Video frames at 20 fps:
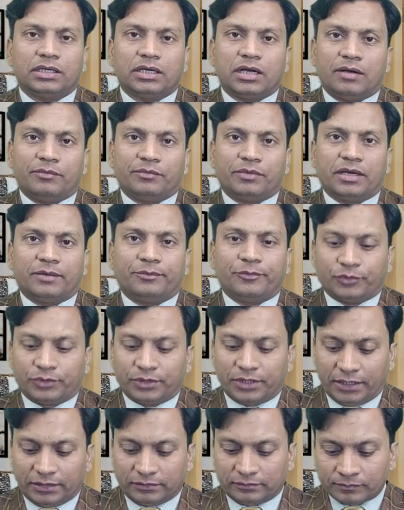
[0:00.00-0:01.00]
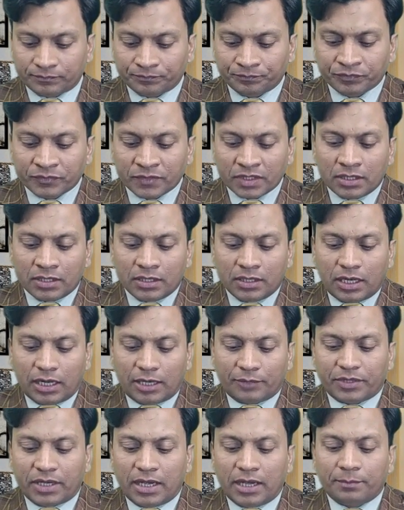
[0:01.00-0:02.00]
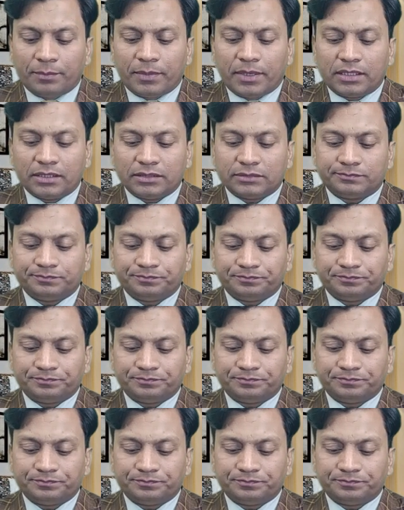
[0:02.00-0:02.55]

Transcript: कामयाब होते हैं अब यहाँ पर